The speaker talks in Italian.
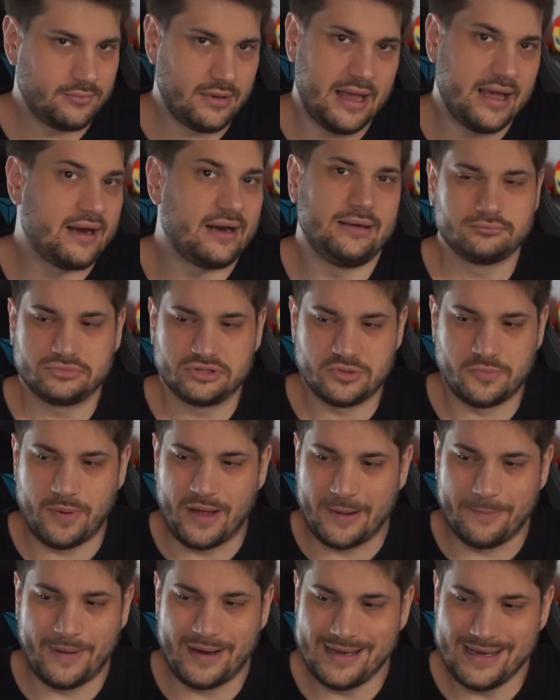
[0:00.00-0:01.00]
era
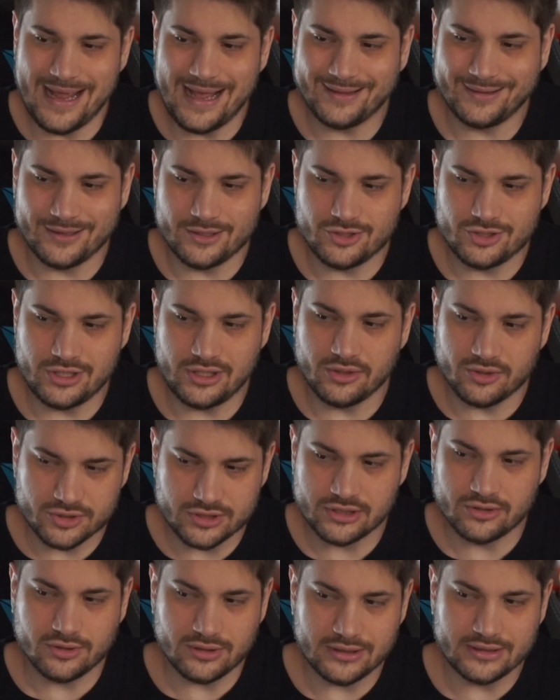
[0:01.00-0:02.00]
sparpagliata in giro
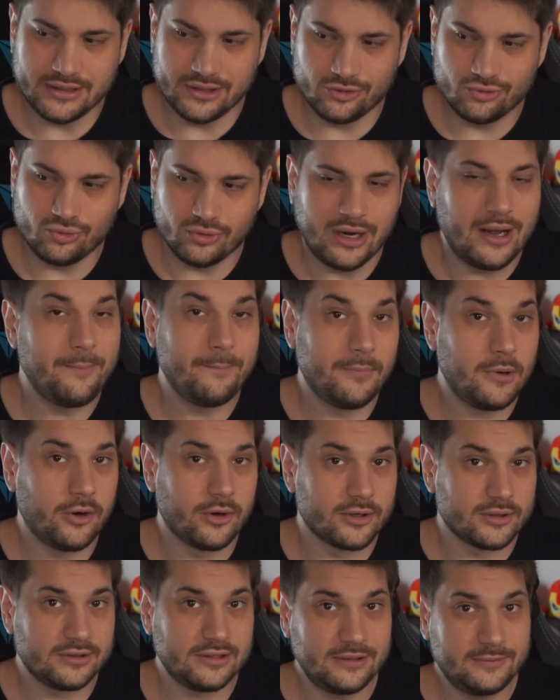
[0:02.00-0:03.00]
se non addirittura
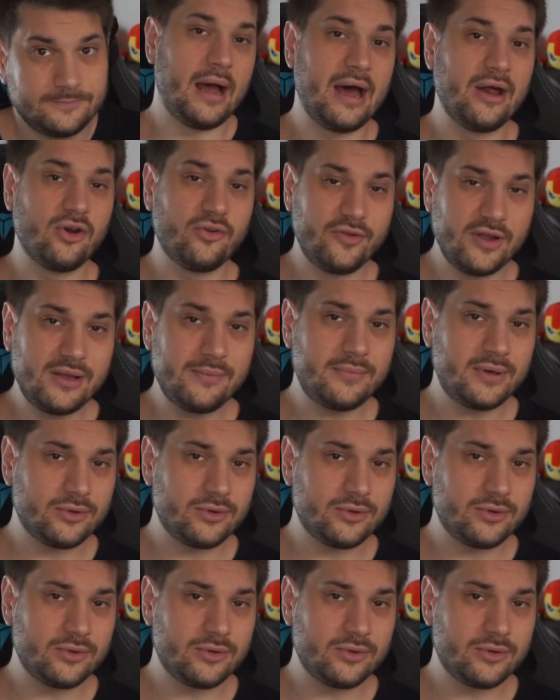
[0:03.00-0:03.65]
morta, a novembre